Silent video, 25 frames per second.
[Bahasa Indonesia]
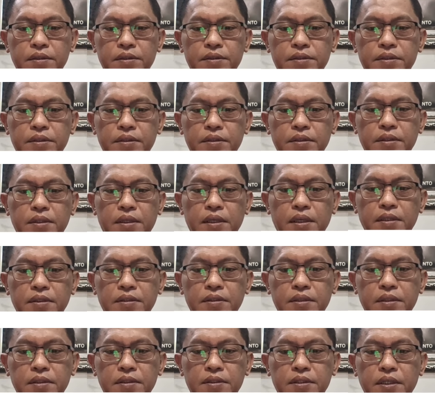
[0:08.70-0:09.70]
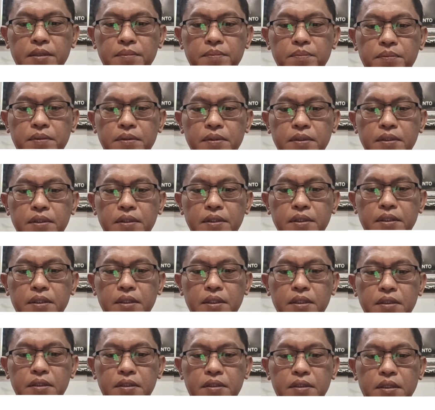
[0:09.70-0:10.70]
Setelah selesai
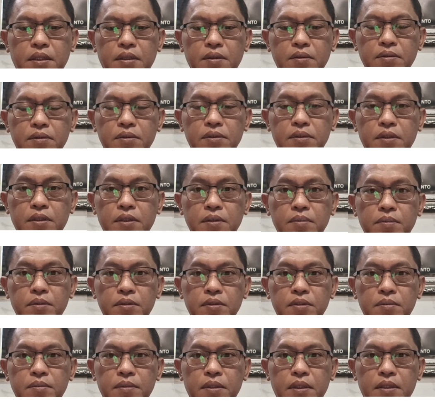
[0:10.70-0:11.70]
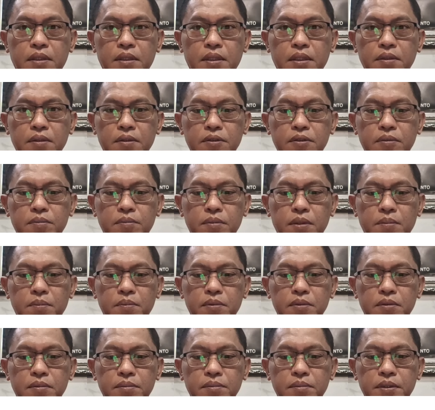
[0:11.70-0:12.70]
pendidikan tahun
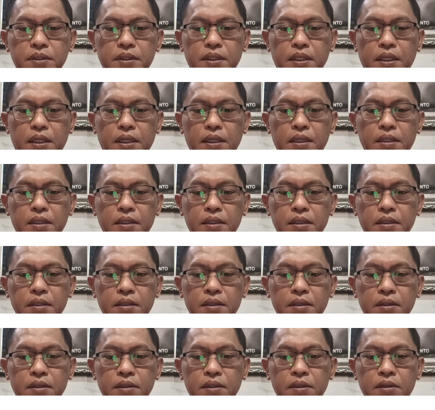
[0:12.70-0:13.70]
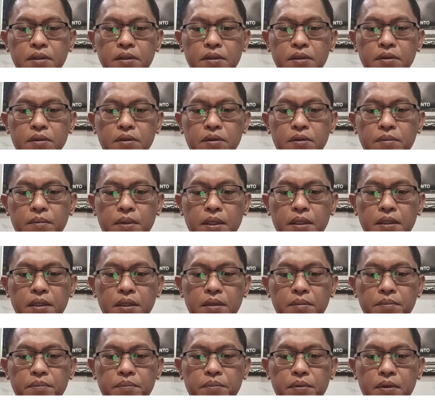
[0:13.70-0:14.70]
1999,
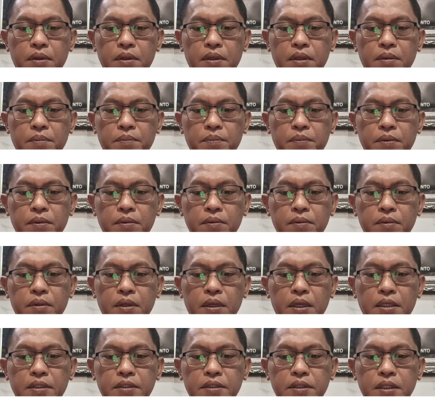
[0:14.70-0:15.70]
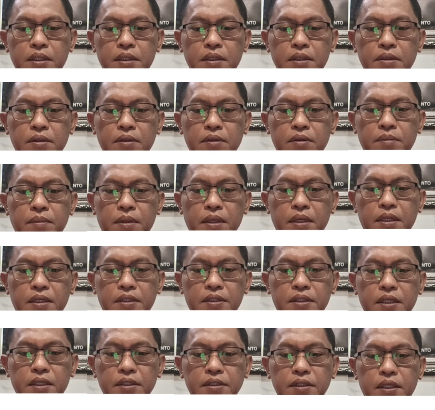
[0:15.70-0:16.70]
komandan pernah penugasan kemana
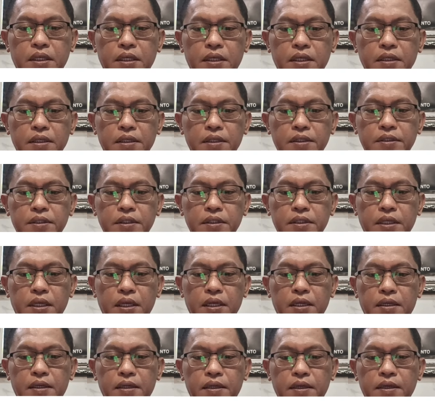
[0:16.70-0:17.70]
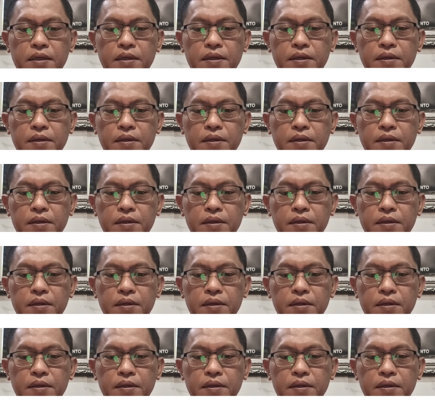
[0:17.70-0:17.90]
saja, izin dan.